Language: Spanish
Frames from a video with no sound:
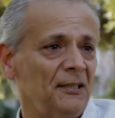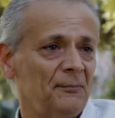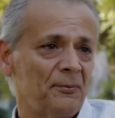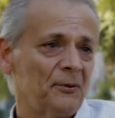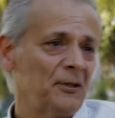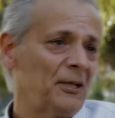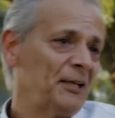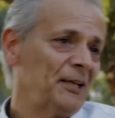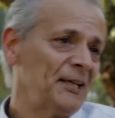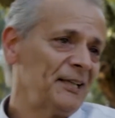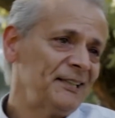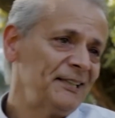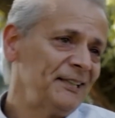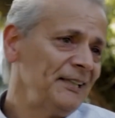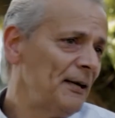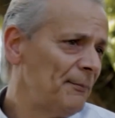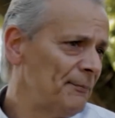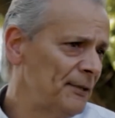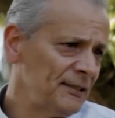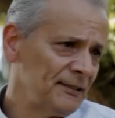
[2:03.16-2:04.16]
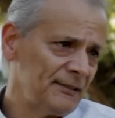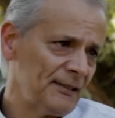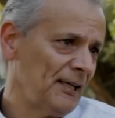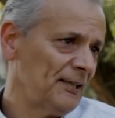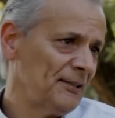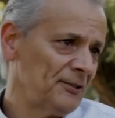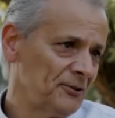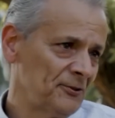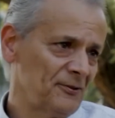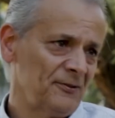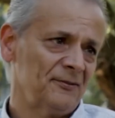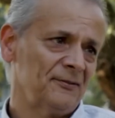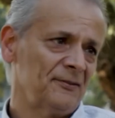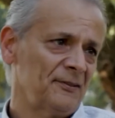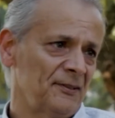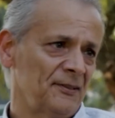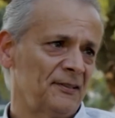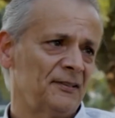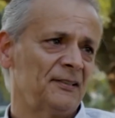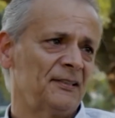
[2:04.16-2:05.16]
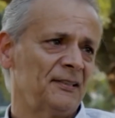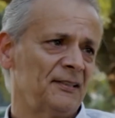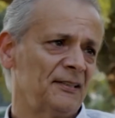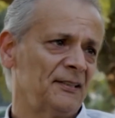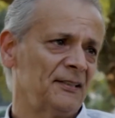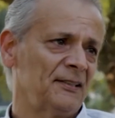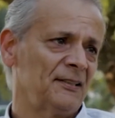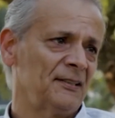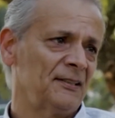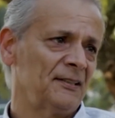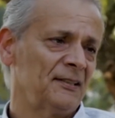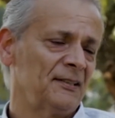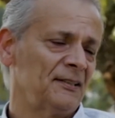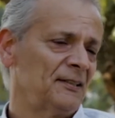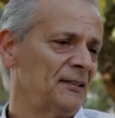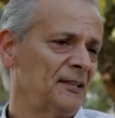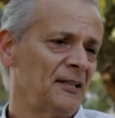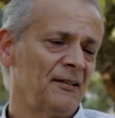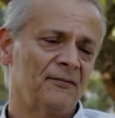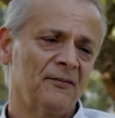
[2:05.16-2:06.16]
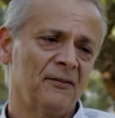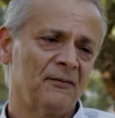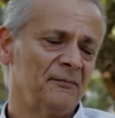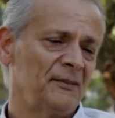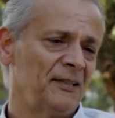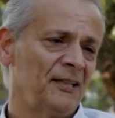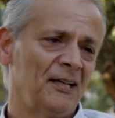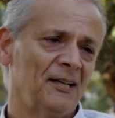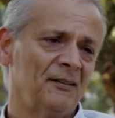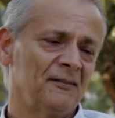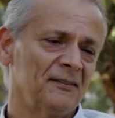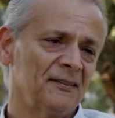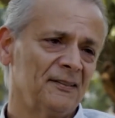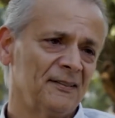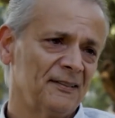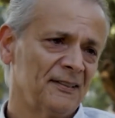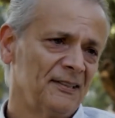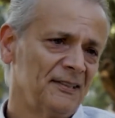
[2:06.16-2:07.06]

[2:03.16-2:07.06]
por la energía mental, ¿no? sí, absolutamente.